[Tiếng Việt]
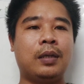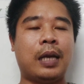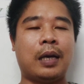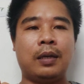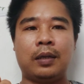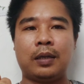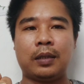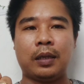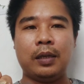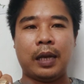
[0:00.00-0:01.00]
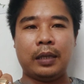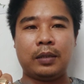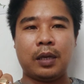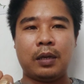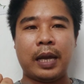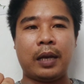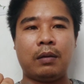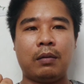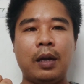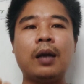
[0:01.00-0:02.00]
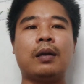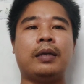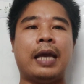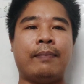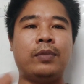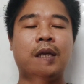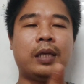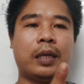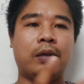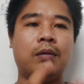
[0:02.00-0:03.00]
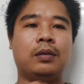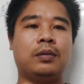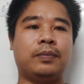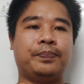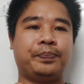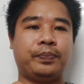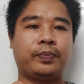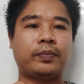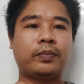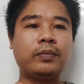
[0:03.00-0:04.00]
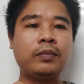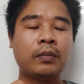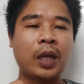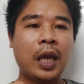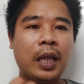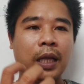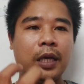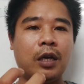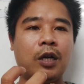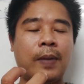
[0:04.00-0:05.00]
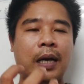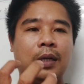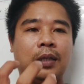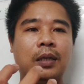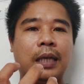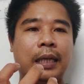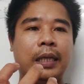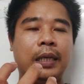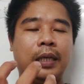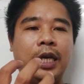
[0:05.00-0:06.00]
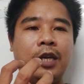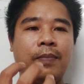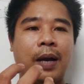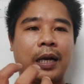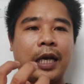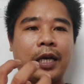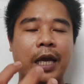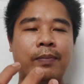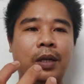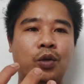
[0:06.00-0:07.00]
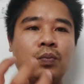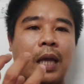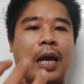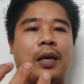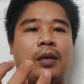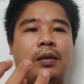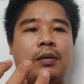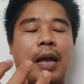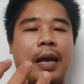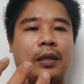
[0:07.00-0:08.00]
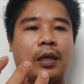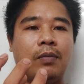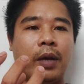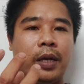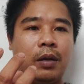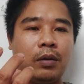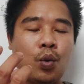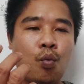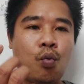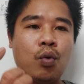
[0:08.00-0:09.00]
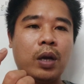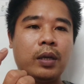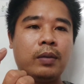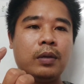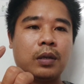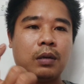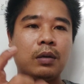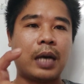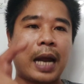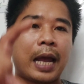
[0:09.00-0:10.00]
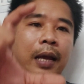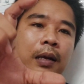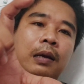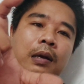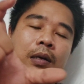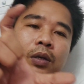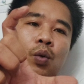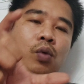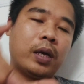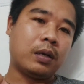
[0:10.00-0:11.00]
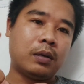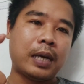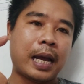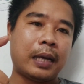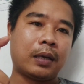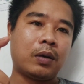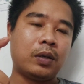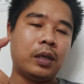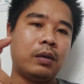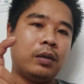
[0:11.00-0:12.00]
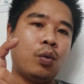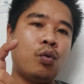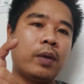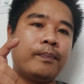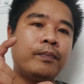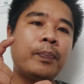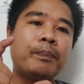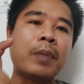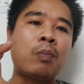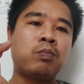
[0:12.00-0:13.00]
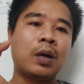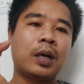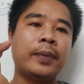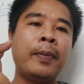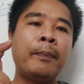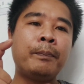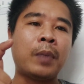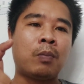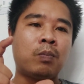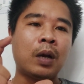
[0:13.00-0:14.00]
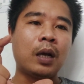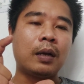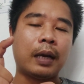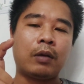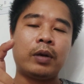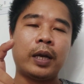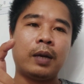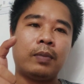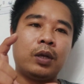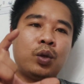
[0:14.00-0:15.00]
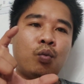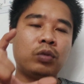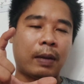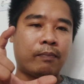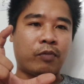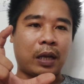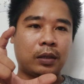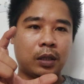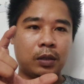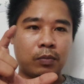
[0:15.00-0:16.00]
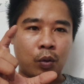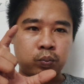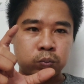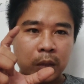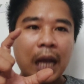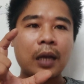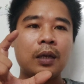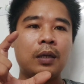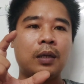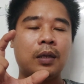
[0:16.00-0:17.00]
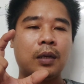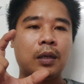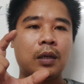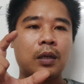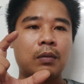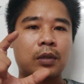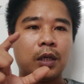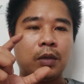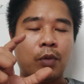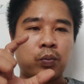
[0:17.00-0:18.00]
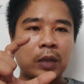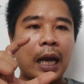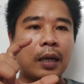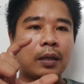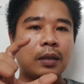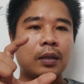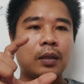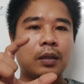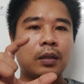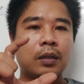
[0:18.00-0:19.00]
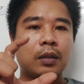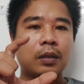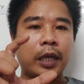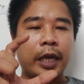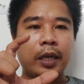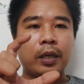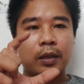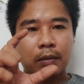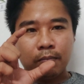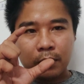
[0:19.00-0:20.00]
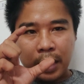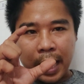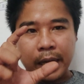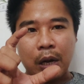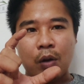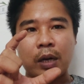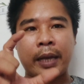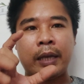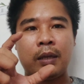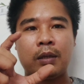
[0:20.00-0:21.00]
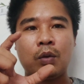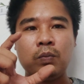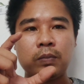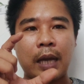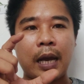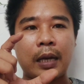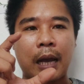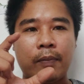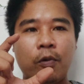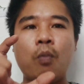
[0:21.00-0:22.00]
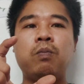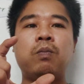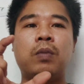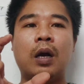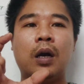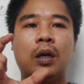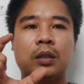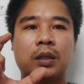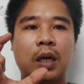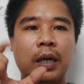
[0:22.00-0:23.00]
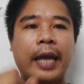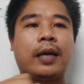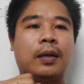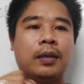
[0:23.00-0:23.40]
là cái tỷ lệ sơ đen nó rất là giảm trên nhà vườn thì ngừa bằng hình thức là gì khi mà cái cây mít chúng ta đang chuẩn bị nó nhú cái cựa rà nó nhú cái cựa rà là coi như nó nhú cái mút bông mà cái mút bông đó, là có nghĩa là mình nó nhú tầm khoảng từ một tắc từ một tắc thì giai đoạn này chúng ta đã phun ngừa sơ đen